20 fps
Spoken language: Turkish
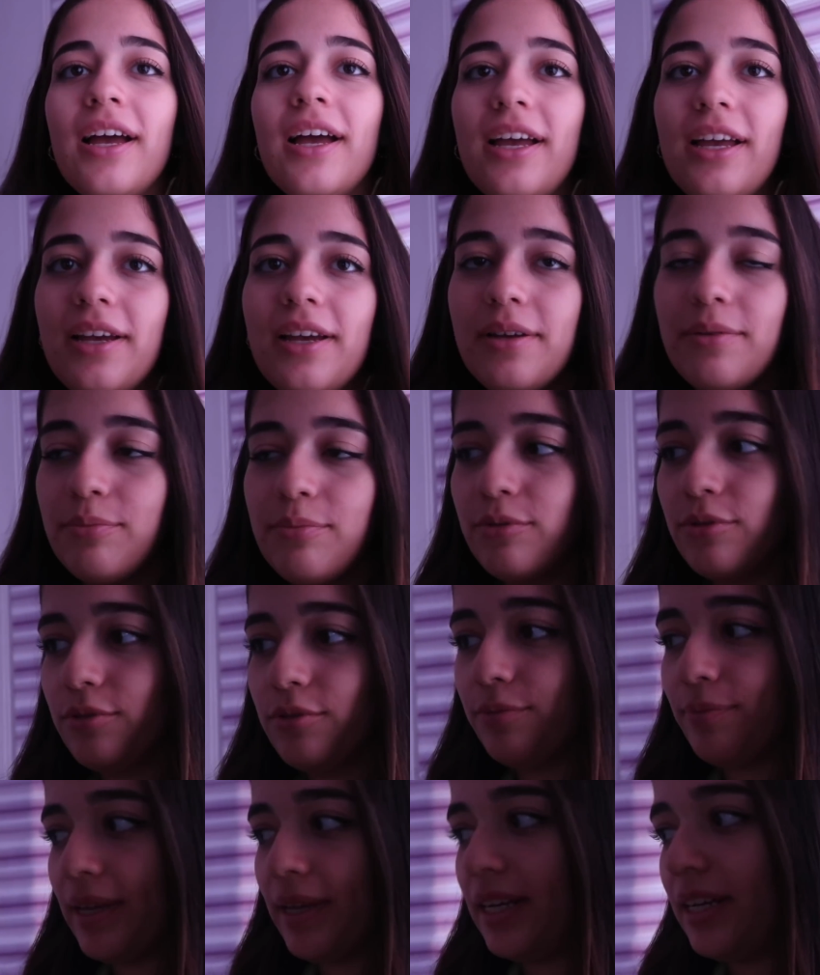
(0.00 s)
Ee,
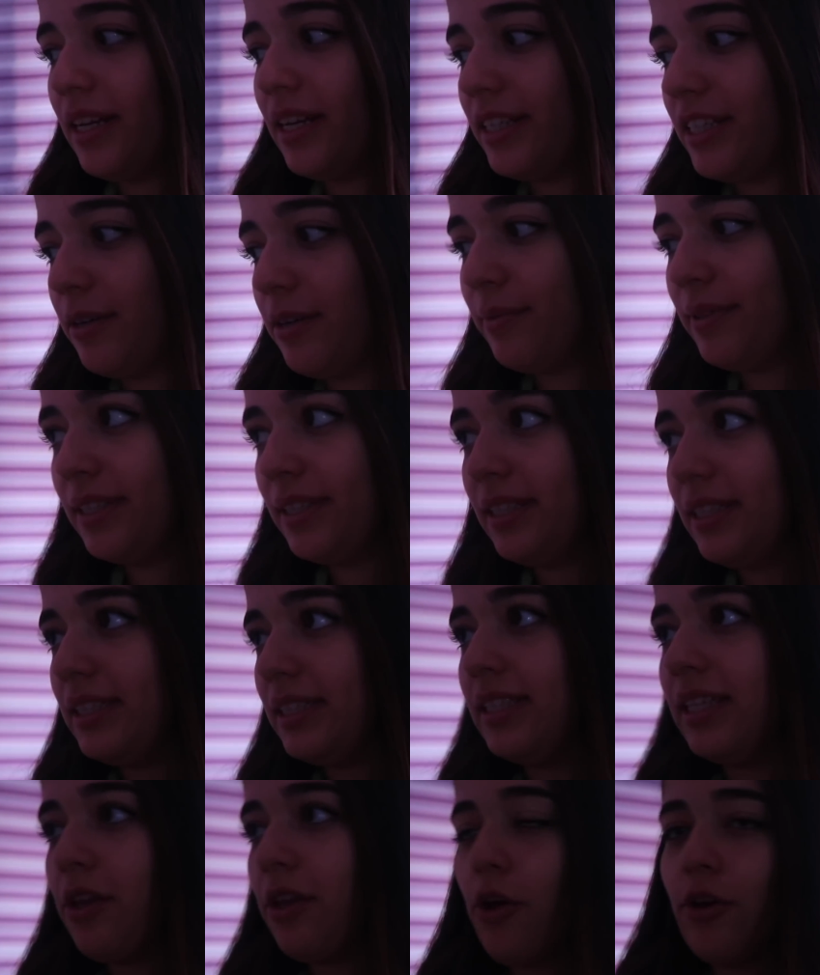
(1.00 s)
bu belirli aşamaları
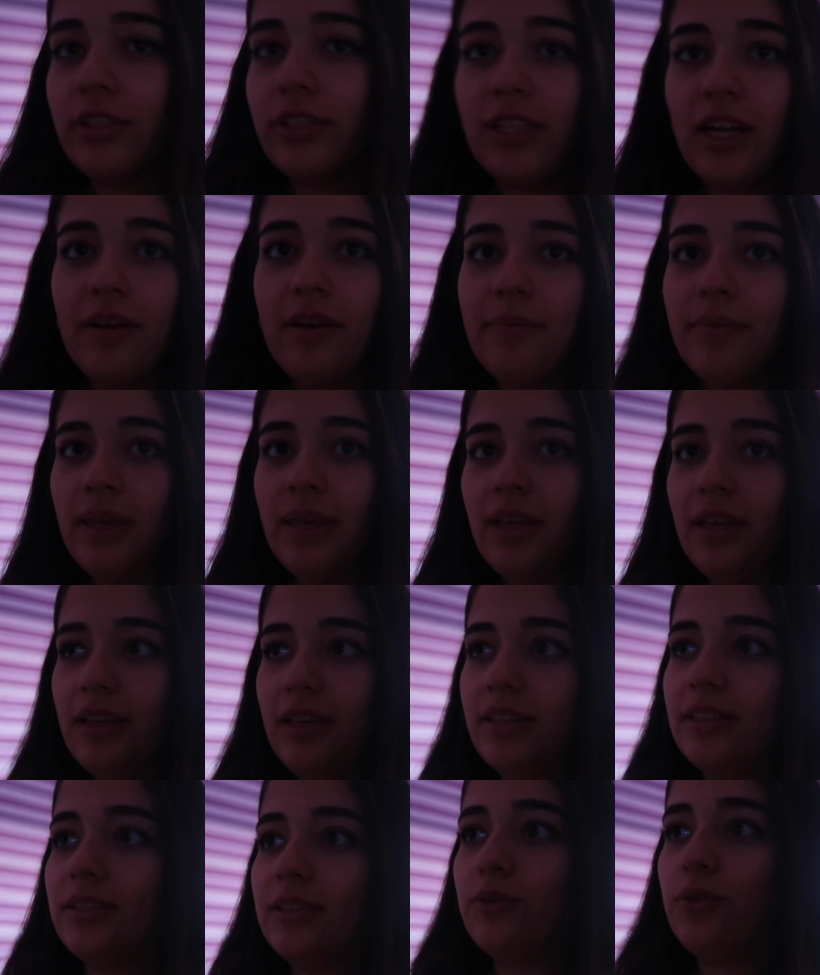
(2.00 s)
size
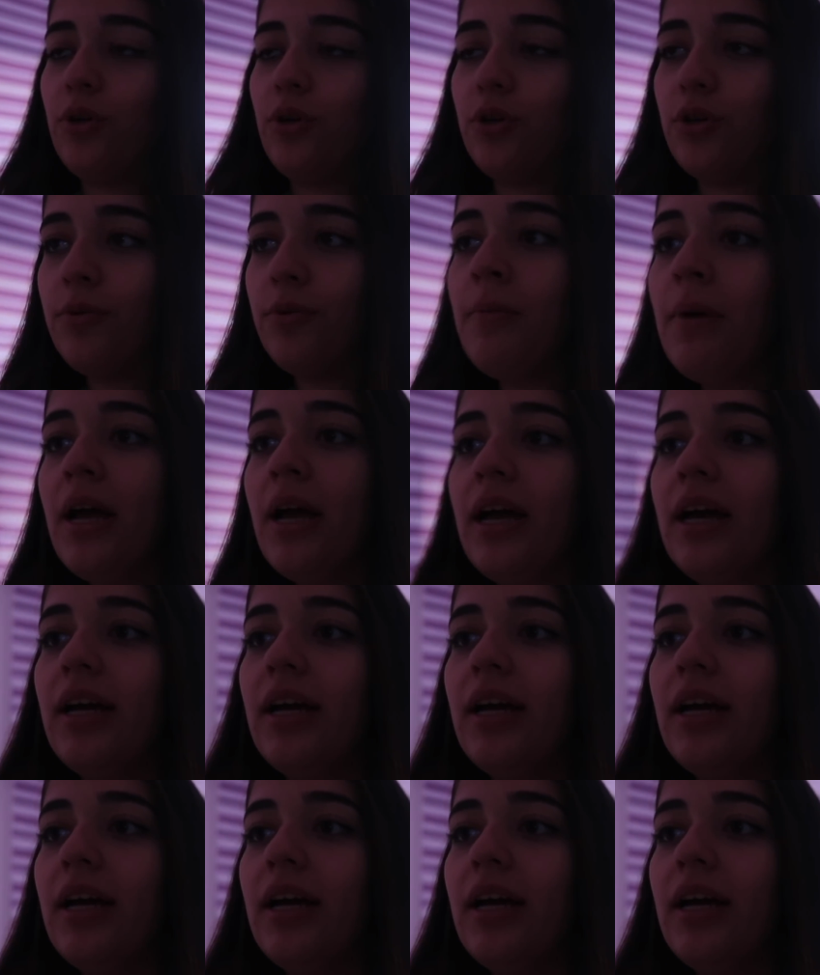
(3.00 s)
göstermeyi istiyorum.